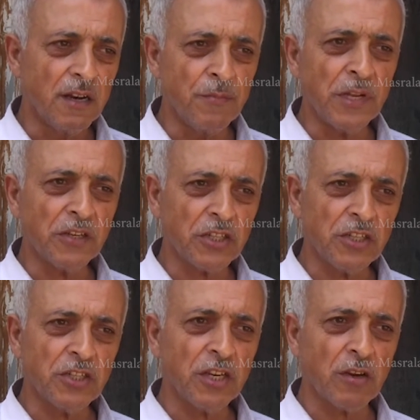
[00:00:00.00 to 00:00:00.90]
إما ال
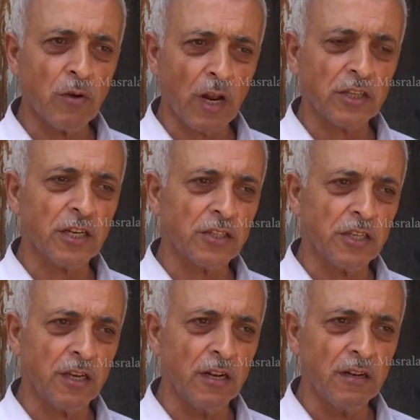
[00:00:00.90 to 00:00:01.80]
20 شيكل وال 10
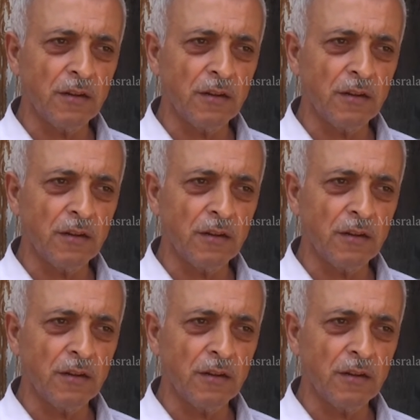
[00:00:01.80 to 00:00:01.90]
شيكل